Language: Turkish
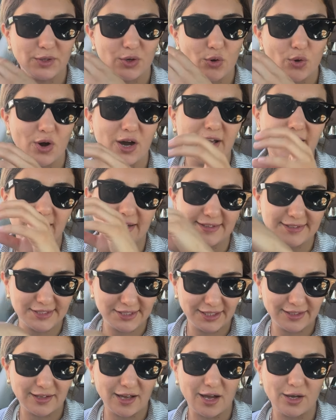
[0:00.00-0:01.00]
O hayalin
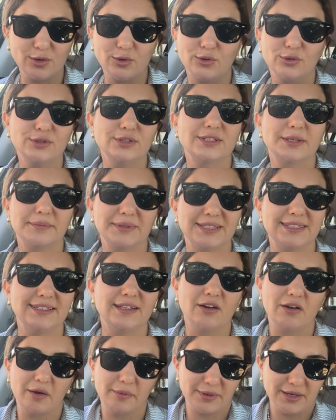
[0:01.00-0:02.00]
içine dahil oldu. Tabii ki
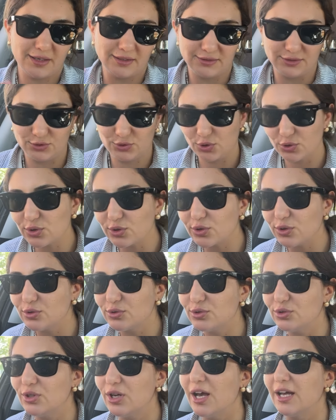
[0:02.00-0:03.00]
devamlı artık çocuk
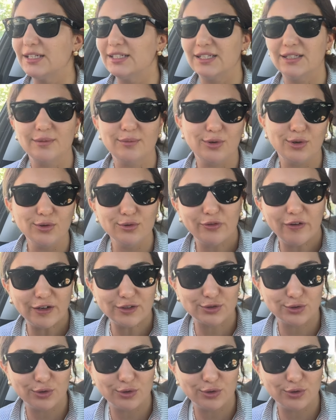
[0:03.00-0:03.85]
götürüyor. Anne de böyle ufak